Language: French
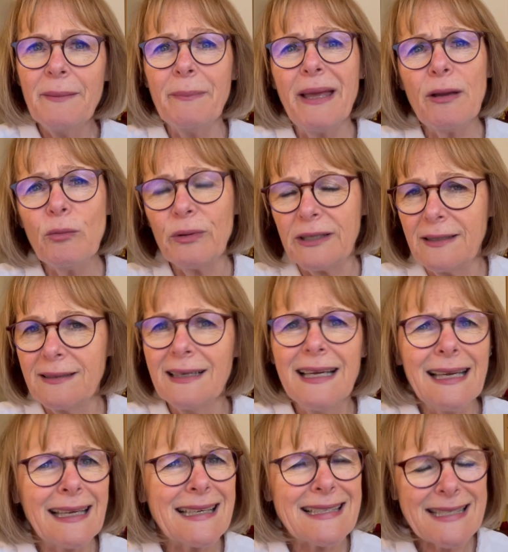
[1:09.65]
Ben oui,
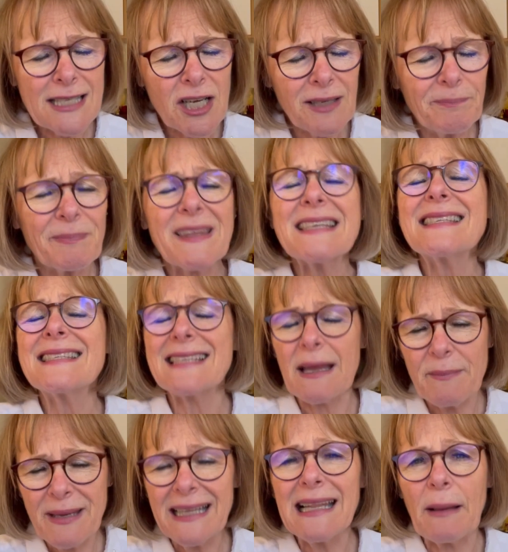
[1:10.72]
et ça, ça
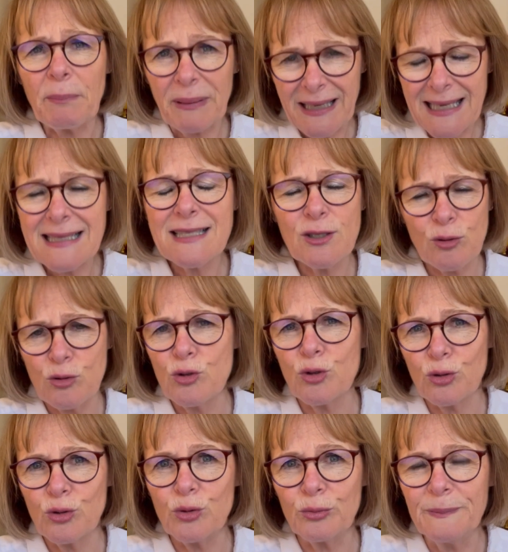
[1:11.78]
met de la pression
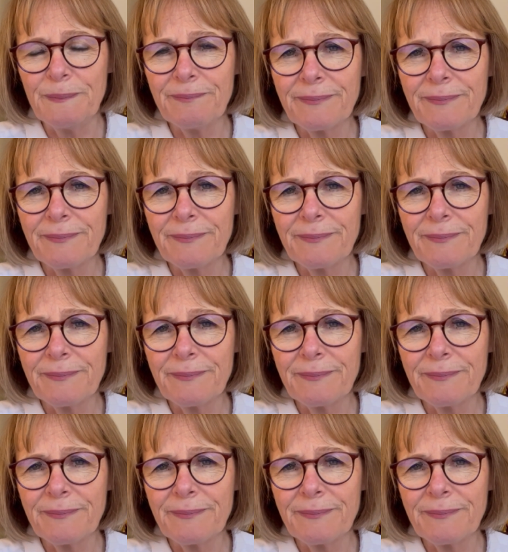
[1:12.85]
sur nous